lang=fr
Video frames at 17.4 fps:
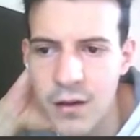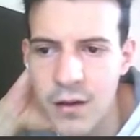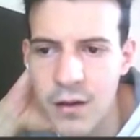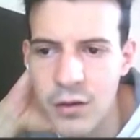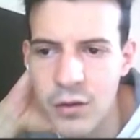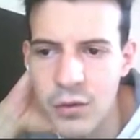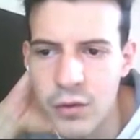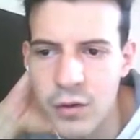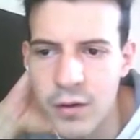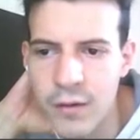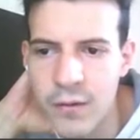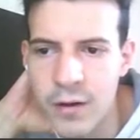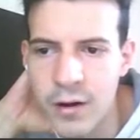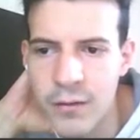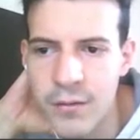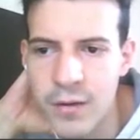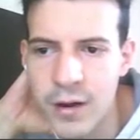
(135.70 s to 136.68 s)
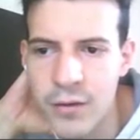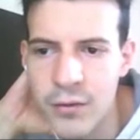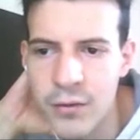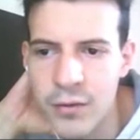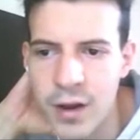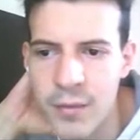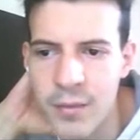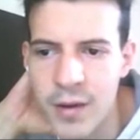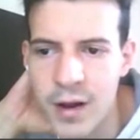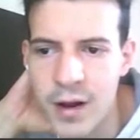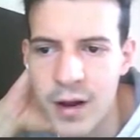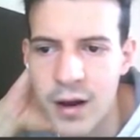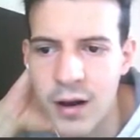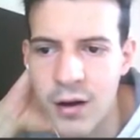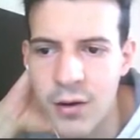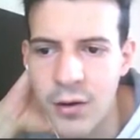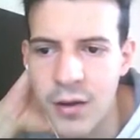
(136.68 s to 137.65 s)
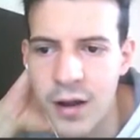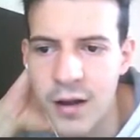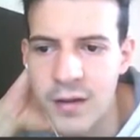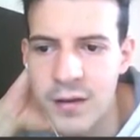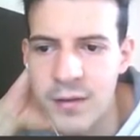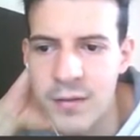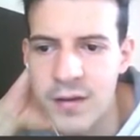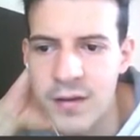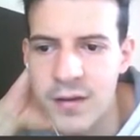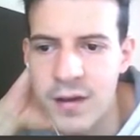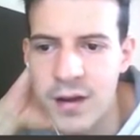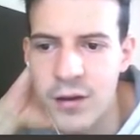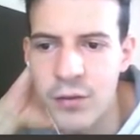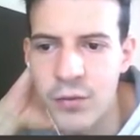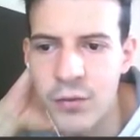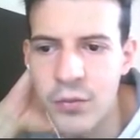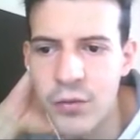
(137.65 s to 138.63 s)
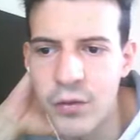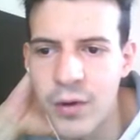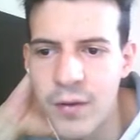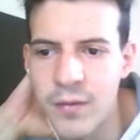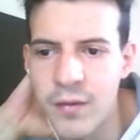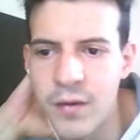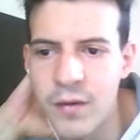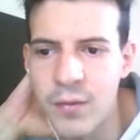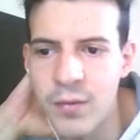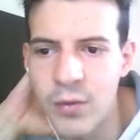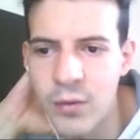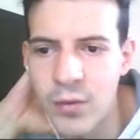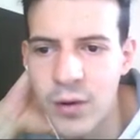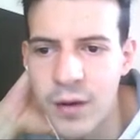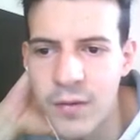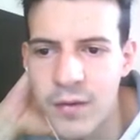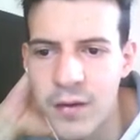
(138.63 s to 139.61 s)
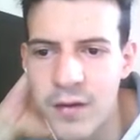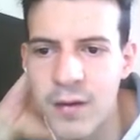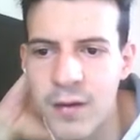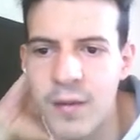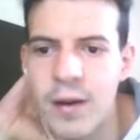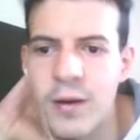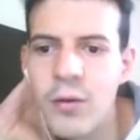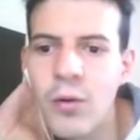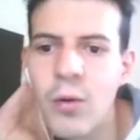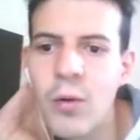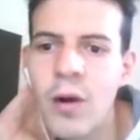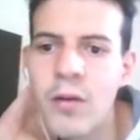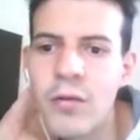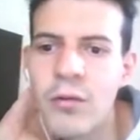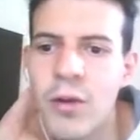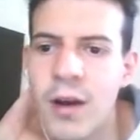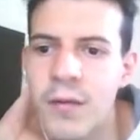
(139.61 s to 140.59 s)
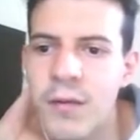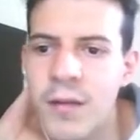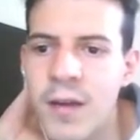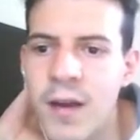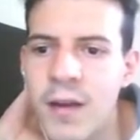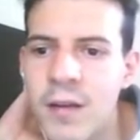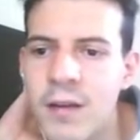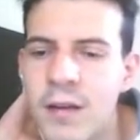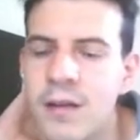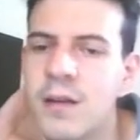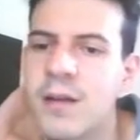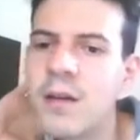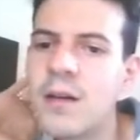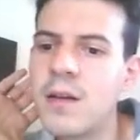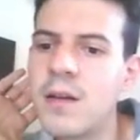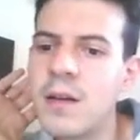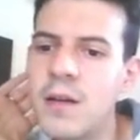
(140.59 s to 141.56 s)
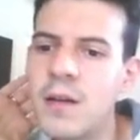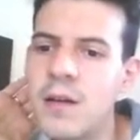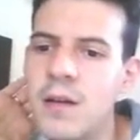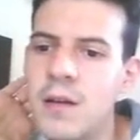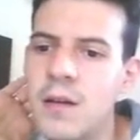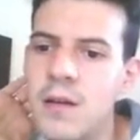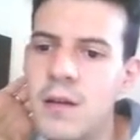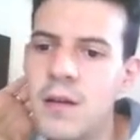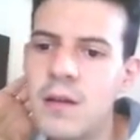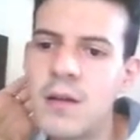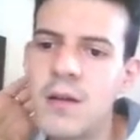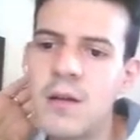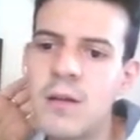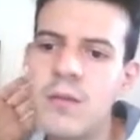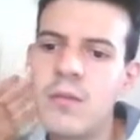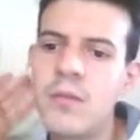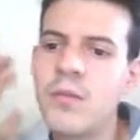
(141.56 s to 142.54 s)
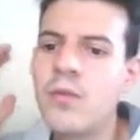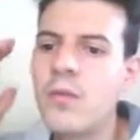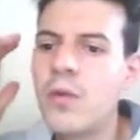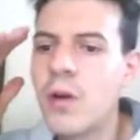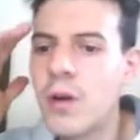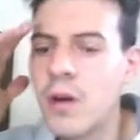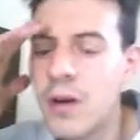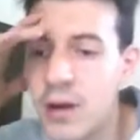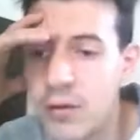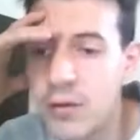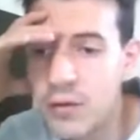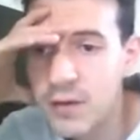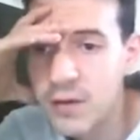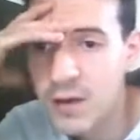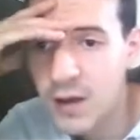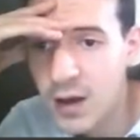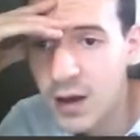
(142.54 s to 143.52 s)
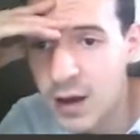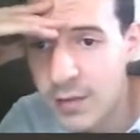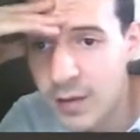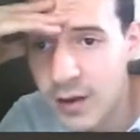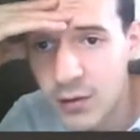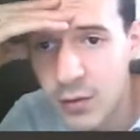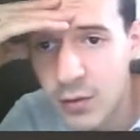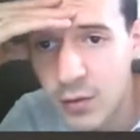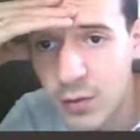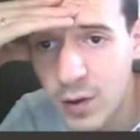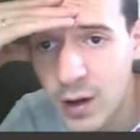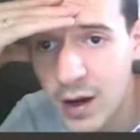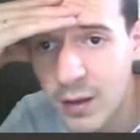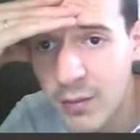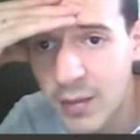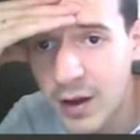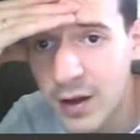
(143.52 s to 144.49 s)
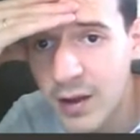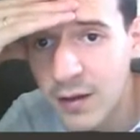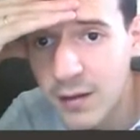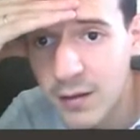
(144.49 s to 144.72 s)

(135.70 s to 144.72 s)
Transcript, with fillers: Donc il va falloir faire ce qu'on appelle un roc artificiel. Donc pion F6, pion prend F6 et mettre le roi sur F7 pour réussir à mettre le roi à l'abri